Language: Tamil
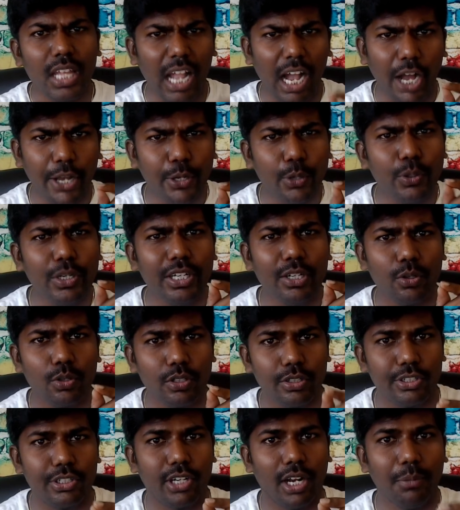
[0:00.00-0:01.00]

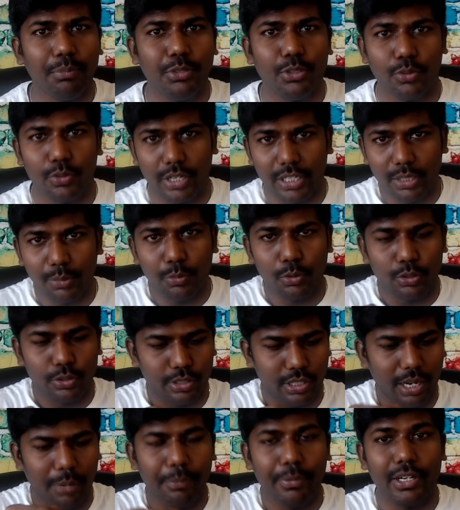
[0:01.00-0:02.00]
அயோடினோட ட்ராப்ஸ் ஒரு ரெண்டு மூணு
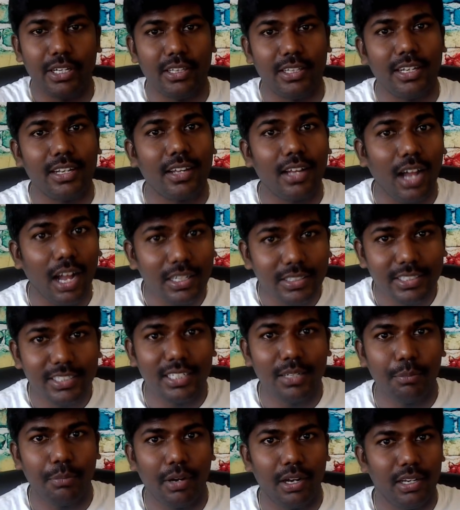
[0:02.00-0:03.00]
ட்ராப் எடுத்து
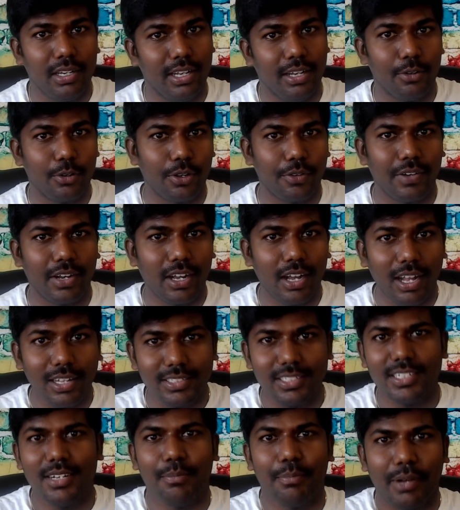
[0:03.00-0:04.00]
காய்ச்சின பாலில் ஓகேவா
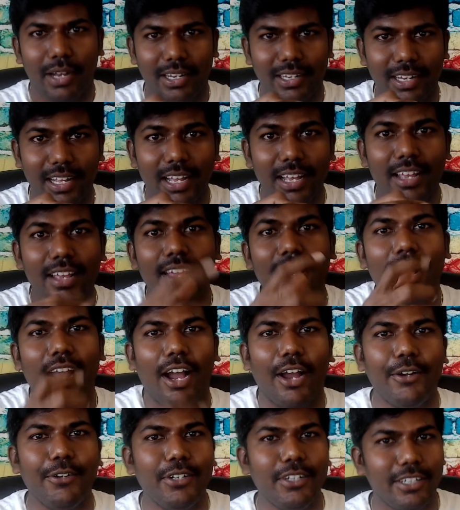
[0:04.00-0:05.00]
காய்ச்சின பாலில்
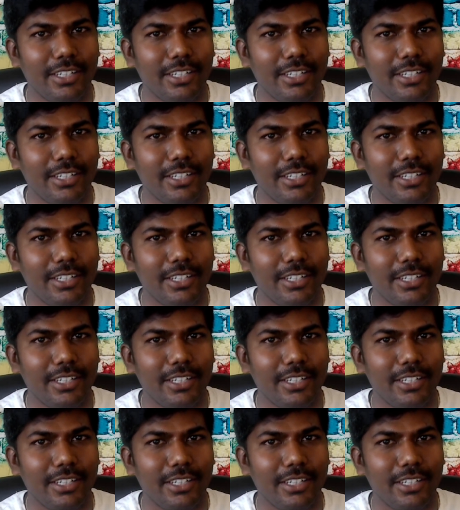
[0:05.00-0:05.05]
அயோடின்